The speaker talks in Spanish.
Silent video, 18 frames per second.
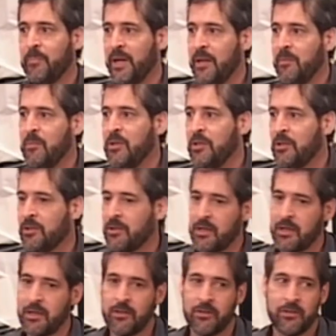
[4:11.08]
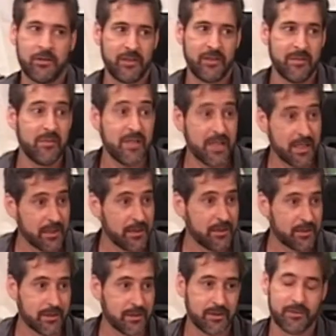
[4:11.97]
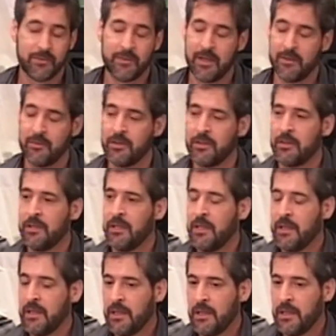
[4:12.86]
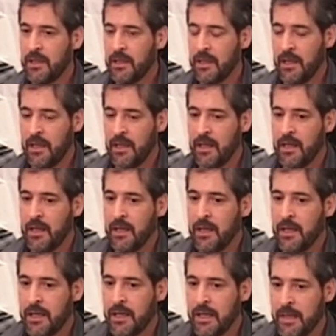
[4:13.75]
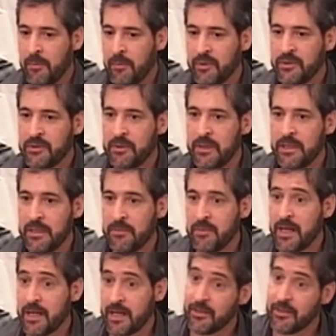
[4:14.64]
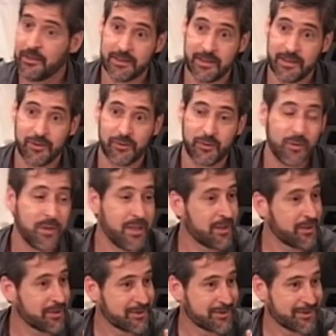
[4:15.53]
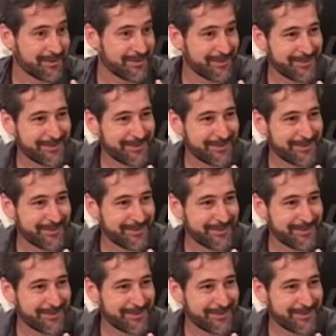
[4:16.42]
premio, reconocimiento a su labor, eh, que le posibiliten viajar a los Estados Unidos